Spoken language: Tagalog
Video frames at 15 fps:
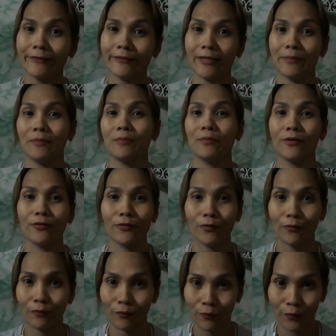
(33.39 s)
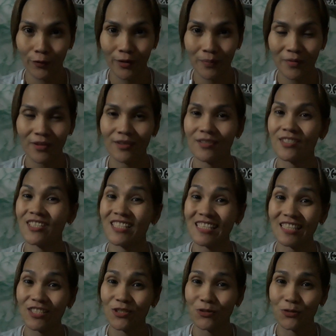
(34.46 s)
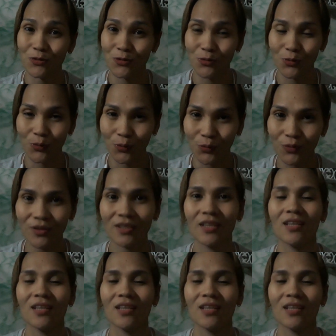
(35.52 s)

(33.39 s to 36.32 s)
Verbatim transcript: I'm a mother of four. I'm 36 years old.